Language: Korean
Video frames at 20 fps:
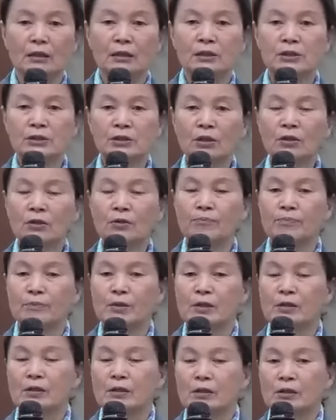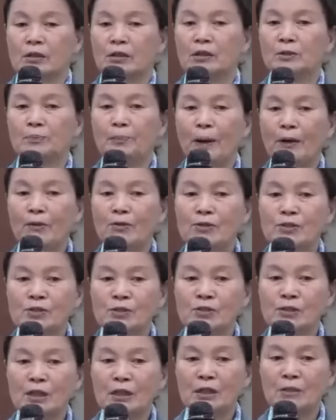그저 그 바울
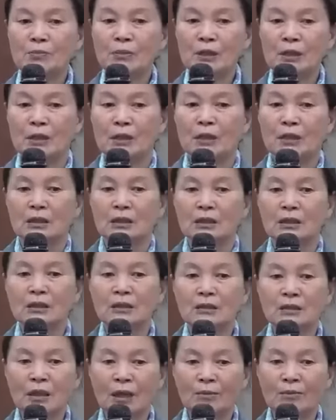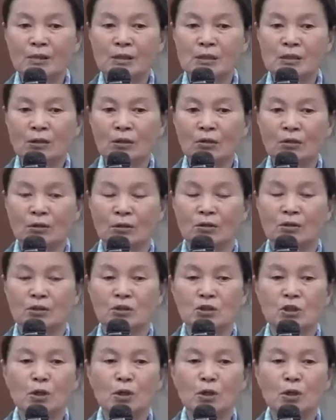선생님이 일을 하면서